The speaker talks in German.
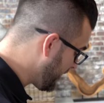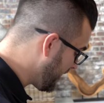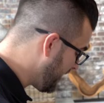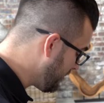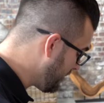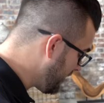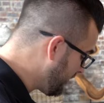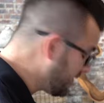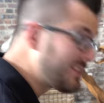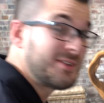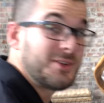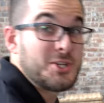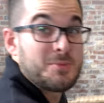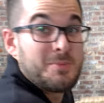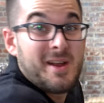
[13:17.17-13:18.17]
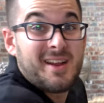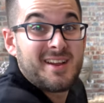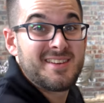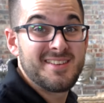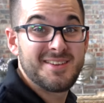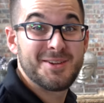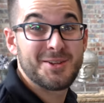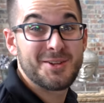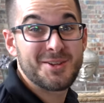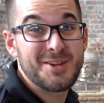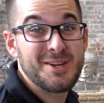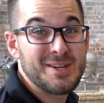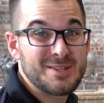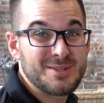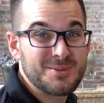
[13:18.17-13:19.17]
Aber was soll ich machen? Es
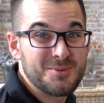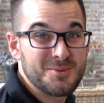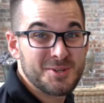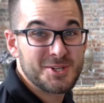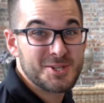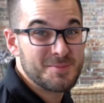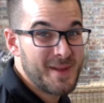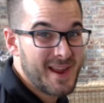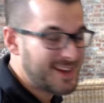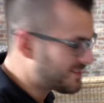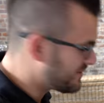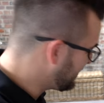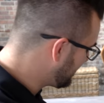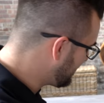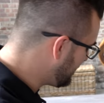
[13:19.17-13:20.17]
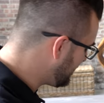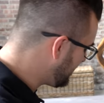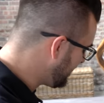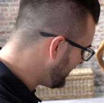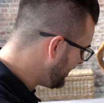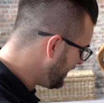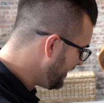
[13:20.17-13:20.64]
riecht so gut, es schmeckt so gut.